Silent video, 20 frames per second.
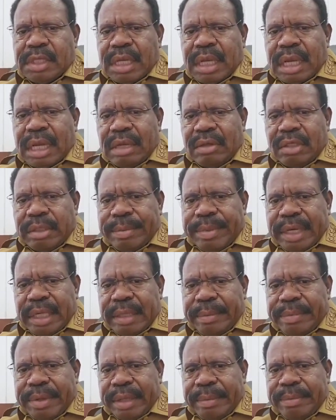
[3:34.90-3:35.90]
Kalau
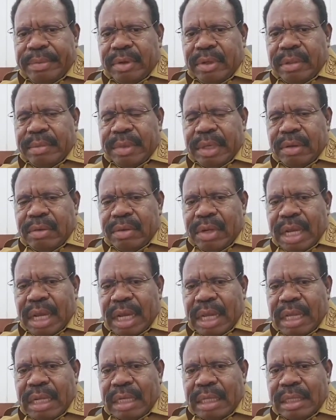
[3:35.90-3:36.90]
seperti Freeport
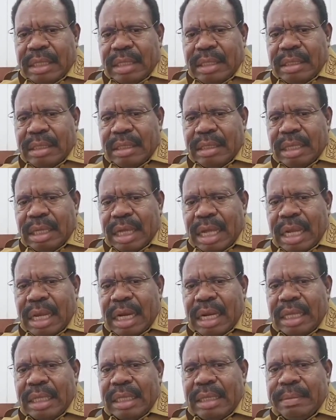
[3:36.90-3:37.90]
menggunakan
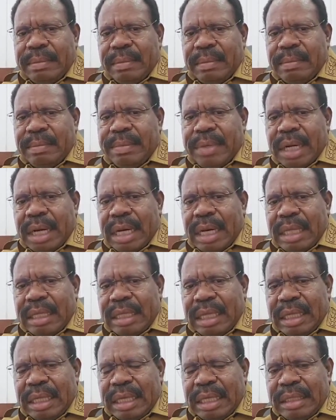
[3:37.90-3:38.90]
alat
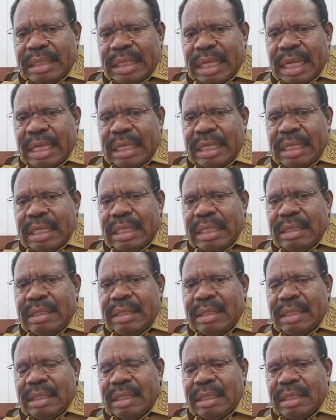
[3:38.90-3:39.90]
peralatan yang canggih,
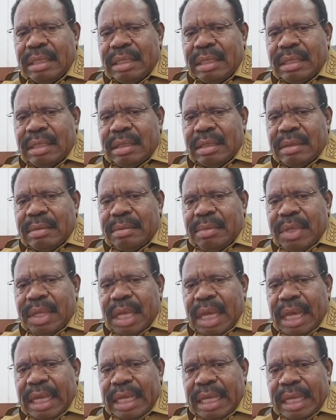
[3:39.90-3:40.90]

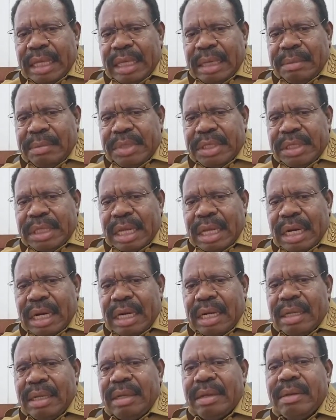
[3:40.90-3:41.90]
biaya yang
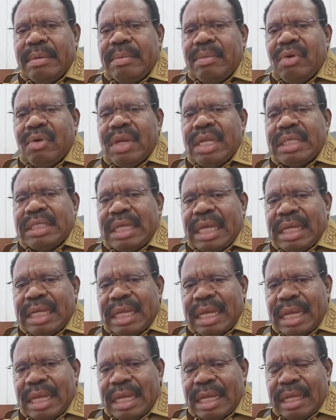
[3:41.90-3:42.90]
besar, boleh
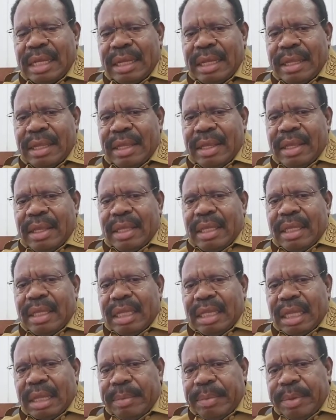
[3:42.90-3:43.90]
saja.
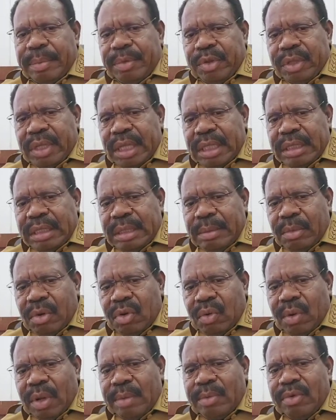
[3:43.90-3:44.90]
Tetapi potensi
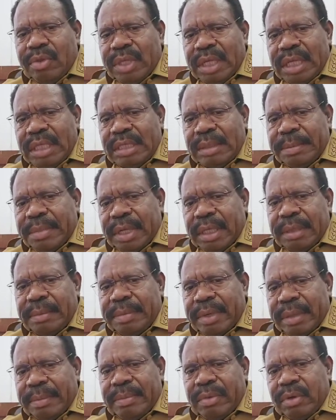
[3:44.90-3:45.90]
blok abu tidak
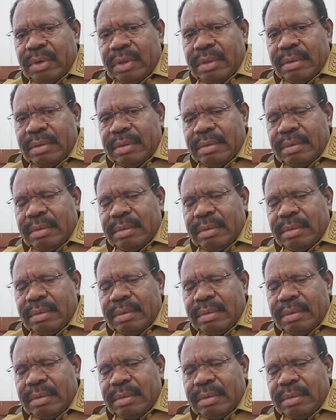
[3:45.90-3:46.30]
seperti Freeport.